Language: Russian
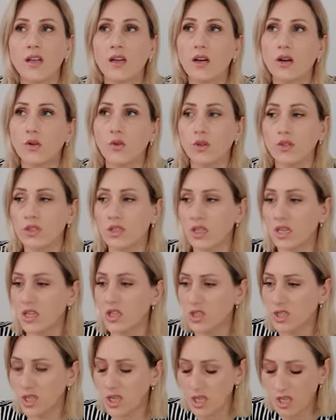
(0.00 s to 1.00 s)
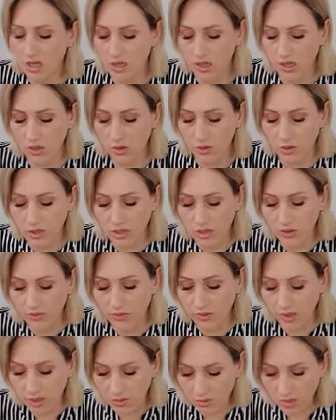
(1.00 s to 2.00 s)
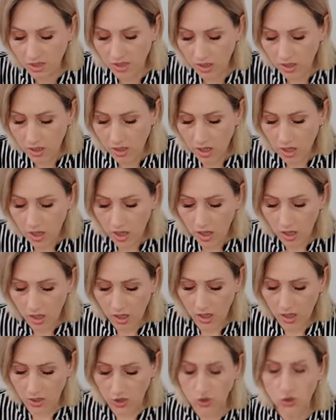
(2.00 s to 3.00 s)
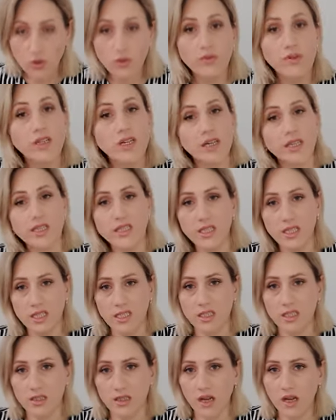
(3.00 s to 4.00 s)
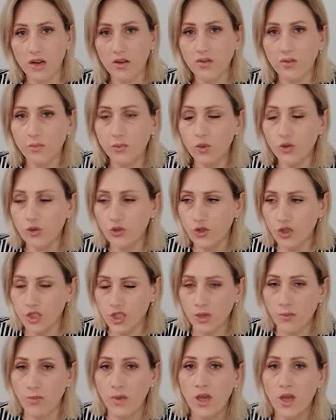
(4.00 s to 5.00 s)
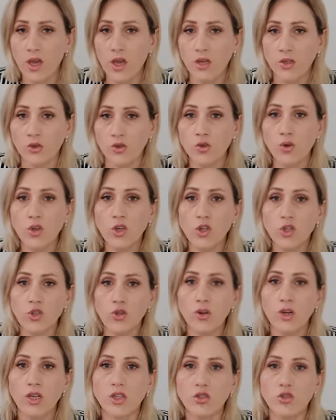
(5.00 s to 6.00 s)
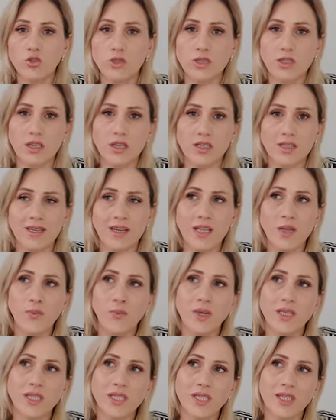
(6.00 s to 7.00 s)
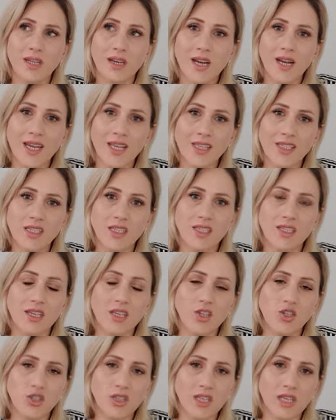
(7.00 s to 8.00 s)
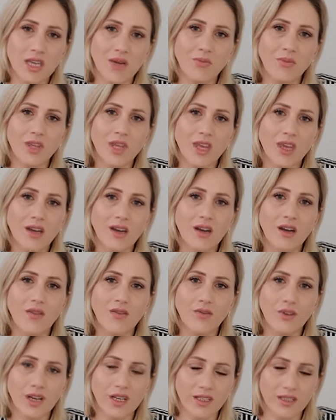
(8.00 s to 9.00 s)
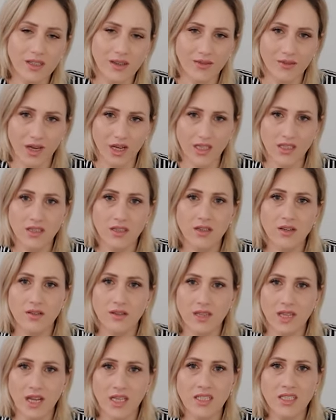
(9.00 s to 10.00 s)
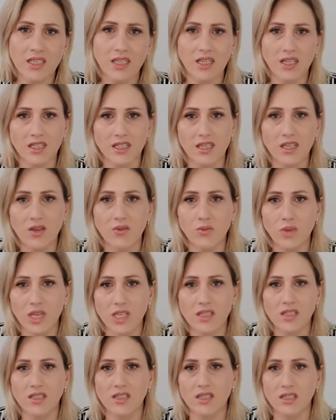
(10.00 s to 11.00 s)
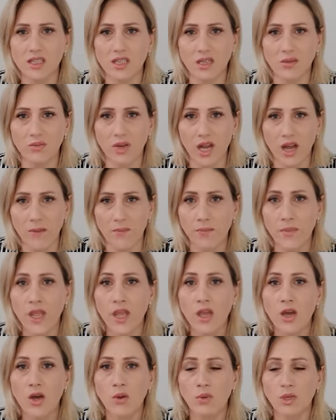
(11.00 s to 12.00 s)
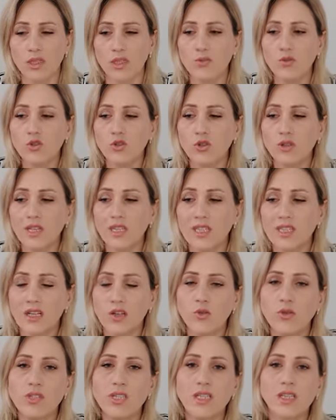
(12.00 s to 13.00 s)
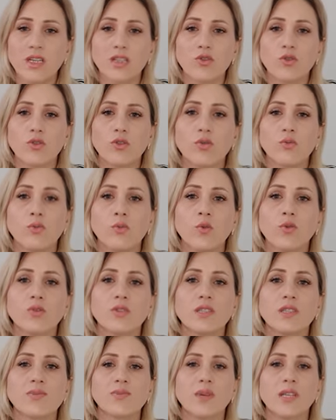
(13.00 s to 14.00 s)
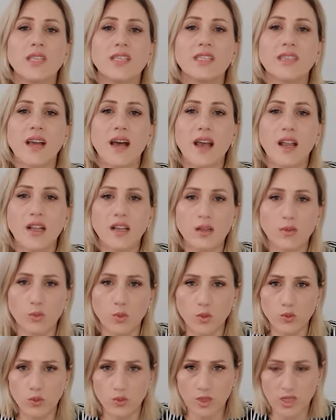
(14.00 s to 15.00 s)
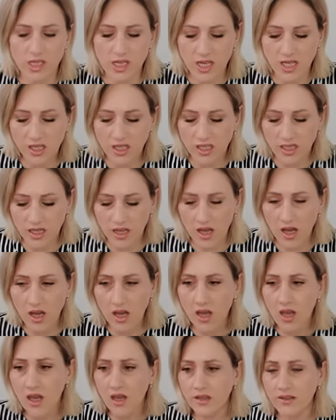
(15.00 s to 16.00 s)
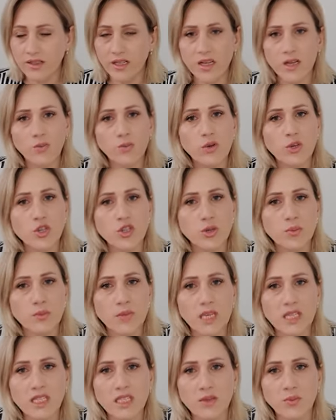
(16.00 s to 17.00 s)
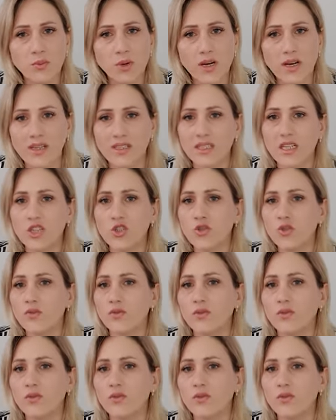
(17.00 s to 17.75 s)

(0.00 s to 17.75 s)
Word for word: какое-то решение, какой-то выбор, э, что вы хотите да, в будущем. Но еще хочу сказать, постарайтесь ни с кем не конфликтовать на середине месяца ноября. Потому что эти люди, которые могут специально будут делать, да, на рабочем месте показать, что